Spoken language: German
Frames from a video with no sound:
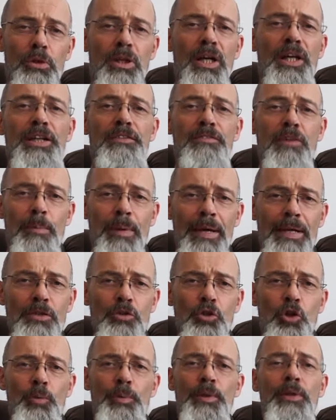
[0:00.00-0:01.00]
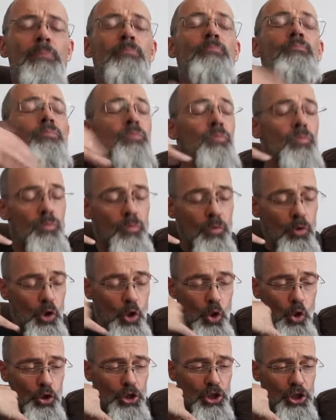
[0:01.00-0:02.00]
Kann ich vorbeikommen?
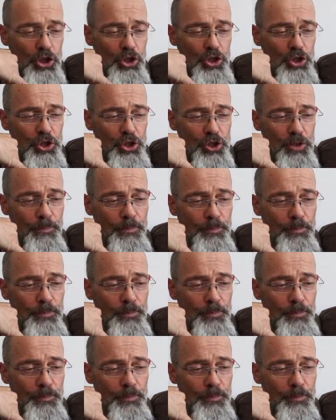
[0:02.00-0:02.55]
Logisch.